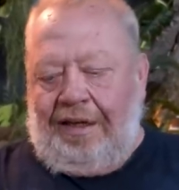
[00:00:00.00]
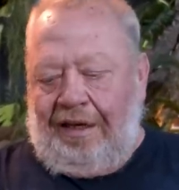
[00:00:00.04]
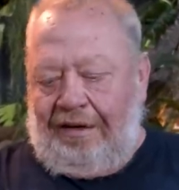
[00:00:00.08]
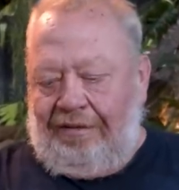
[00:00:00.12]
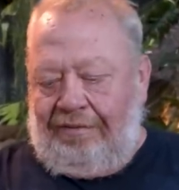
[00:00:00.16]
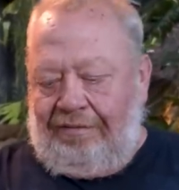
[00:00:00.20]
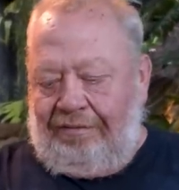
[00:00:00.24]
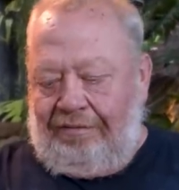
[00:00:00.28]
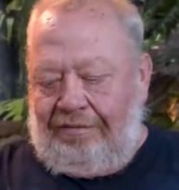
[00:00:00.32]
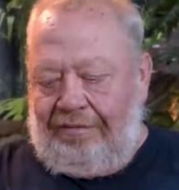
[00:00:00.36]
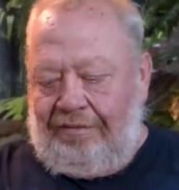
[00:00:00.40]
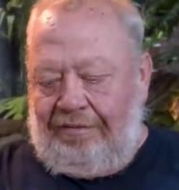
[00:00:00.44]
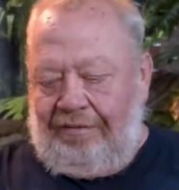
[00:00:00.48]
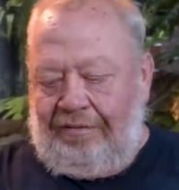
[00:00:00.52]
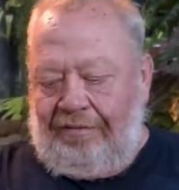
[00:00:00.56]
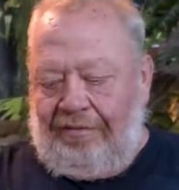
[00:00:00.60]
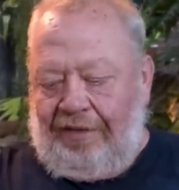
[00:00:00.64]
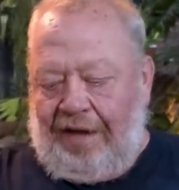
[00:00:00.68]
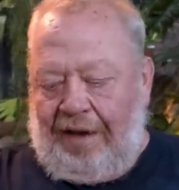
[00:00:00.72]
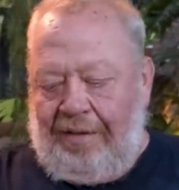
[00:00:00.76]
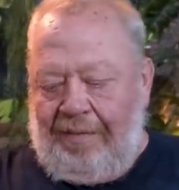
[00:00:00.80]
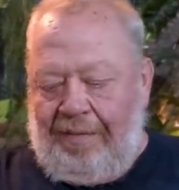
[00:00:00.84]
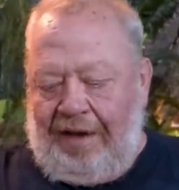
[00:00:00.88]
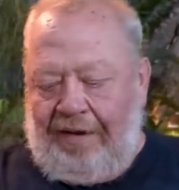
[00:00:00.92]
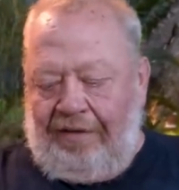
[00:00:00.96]
das
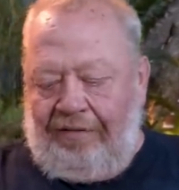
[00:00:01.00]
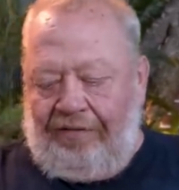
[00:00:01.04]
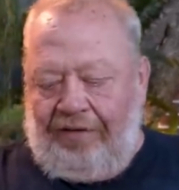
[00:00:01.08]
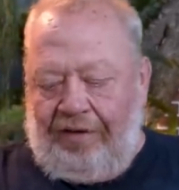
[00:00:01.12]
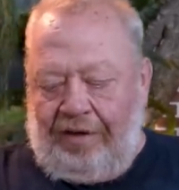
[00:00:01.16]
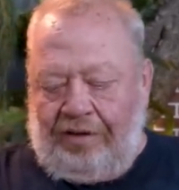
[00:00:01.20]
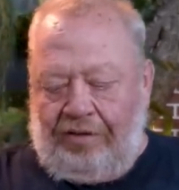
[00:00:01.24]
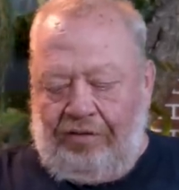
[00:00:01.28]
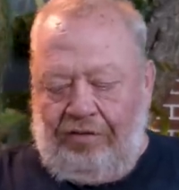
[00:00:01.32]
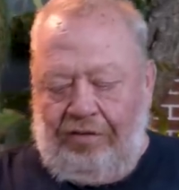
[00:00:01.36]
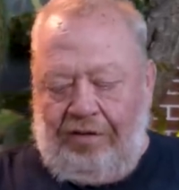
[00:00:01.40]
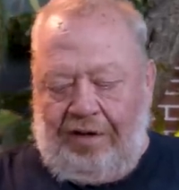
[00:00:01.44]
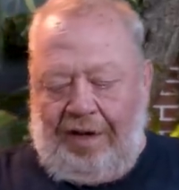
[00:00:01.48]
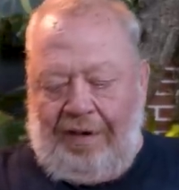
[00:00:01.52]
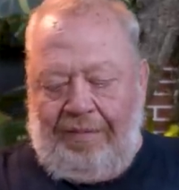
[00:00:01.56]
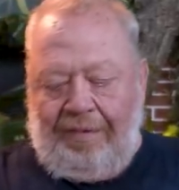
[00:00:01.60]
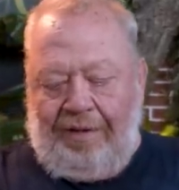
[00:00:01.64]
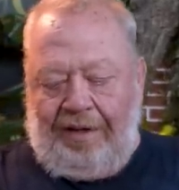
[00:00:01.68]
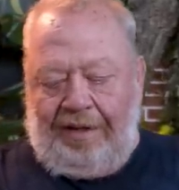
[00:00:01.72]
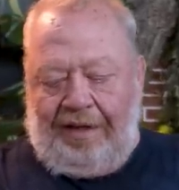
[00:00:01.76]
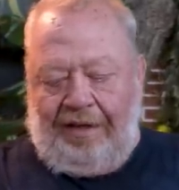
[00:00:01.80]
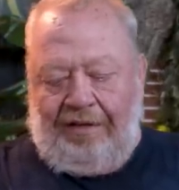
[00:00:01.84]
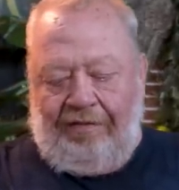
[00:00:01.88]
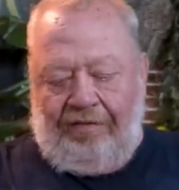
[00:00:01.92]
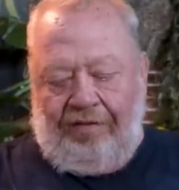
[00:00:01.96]
wäre mal ein Versuch,
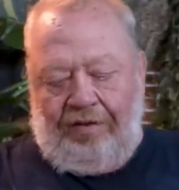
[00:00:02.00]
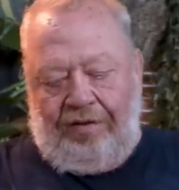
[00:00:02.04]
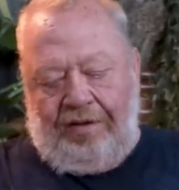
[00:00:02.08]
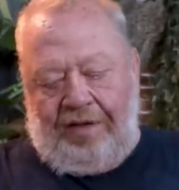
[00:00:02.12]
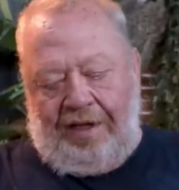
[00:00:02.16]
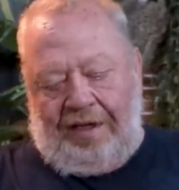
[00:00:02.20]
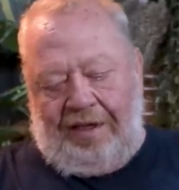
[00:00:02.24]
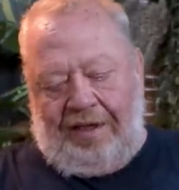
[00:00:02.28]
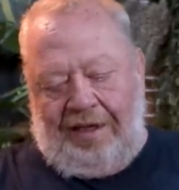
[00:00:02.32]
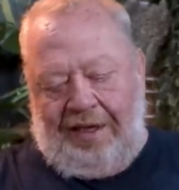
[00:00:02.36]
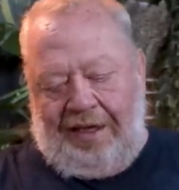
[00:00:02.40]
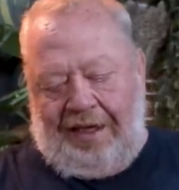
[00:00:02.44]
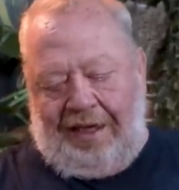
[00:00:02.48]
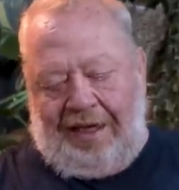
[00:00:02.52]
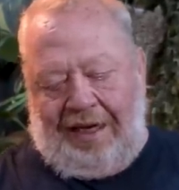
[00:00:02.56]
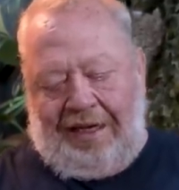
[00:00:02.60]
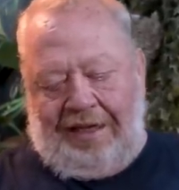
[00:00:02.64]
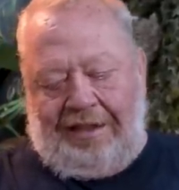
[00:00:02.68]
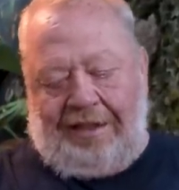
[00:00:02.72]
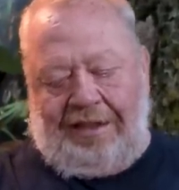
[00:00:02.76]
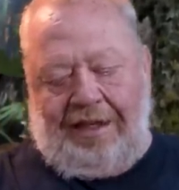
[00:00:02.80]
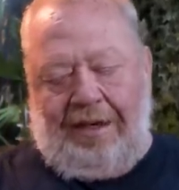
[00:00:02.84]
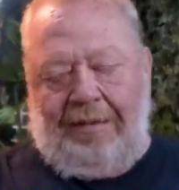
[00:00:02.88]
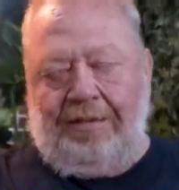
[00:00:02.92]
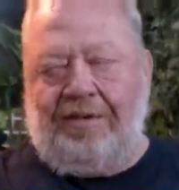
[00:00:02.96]
aber den würde ich nicht
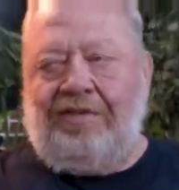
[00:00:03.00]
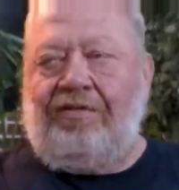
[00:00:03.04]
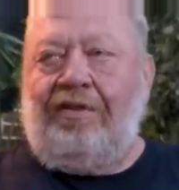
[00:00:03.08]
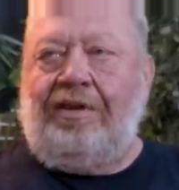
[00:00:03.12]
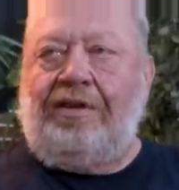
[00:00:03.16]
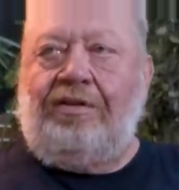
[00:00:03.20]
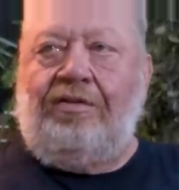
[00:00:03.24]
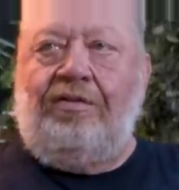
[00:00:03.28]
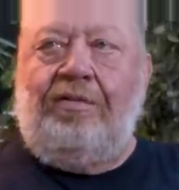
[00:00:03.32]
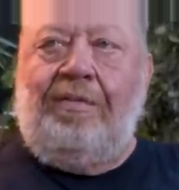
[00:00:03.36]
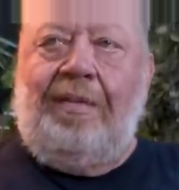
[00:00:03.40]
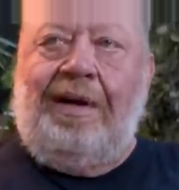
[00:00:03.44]
als Selbstversuch